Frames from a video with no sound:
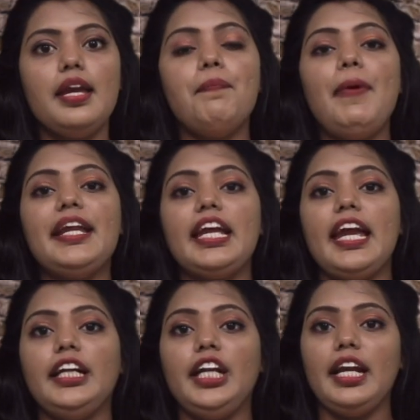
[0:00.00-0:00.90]

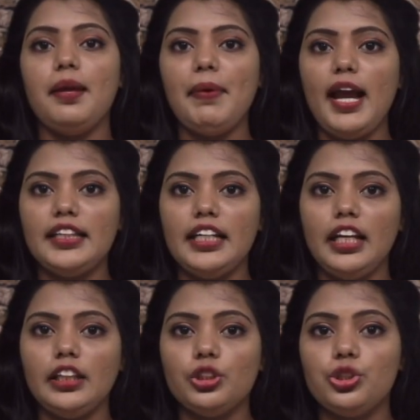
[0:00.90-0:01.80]
ఇప్పటికే టీడీపీ
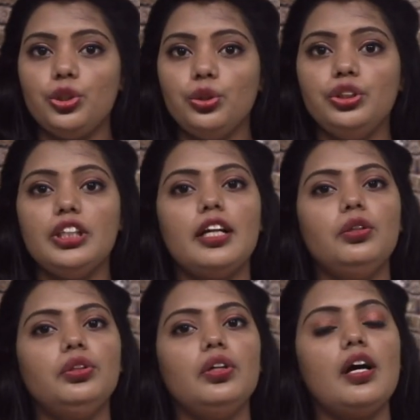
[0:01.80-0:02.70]
అధినేత చుట్టూ
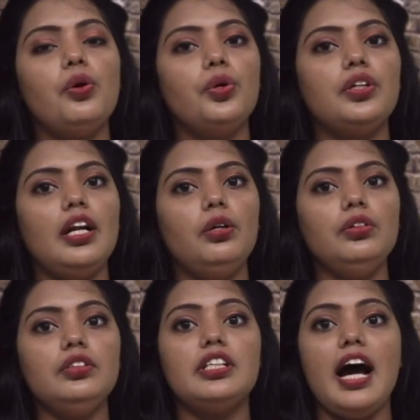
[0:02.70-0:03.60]
జరుగుతున్న కుట్రలు
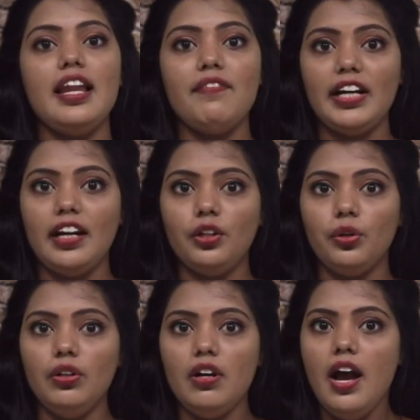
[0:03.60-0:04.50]
చాలవన్నట్టు